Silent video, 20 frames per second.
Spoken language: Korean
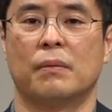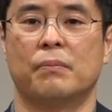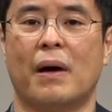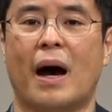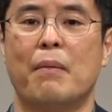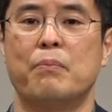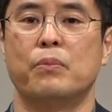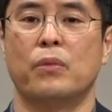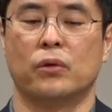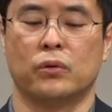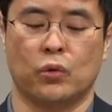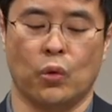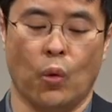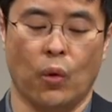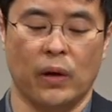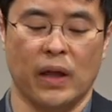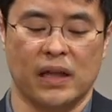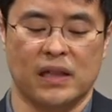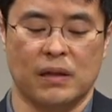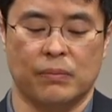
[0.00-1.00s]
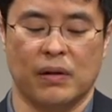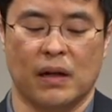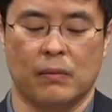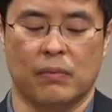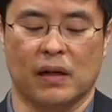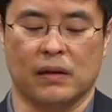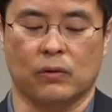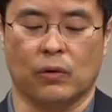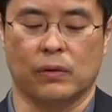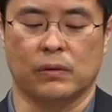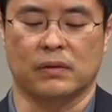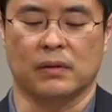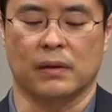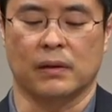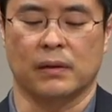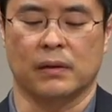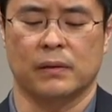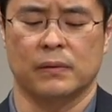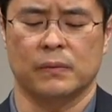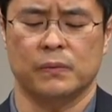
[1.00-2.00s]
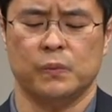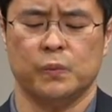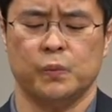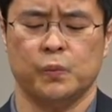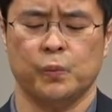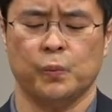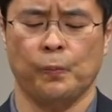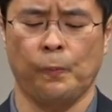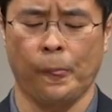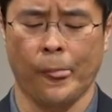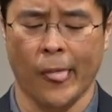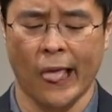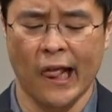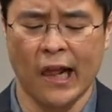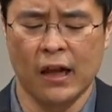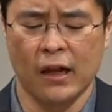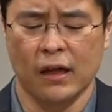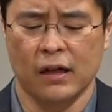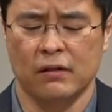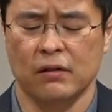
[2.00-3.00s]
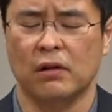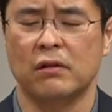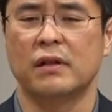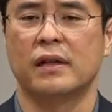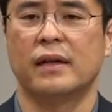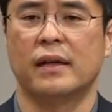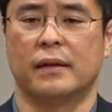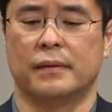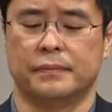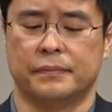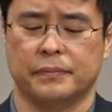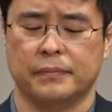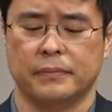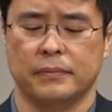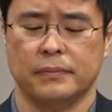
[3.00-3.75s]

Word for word: 만몬, 돌의 지배를 받고 있어요. 그러니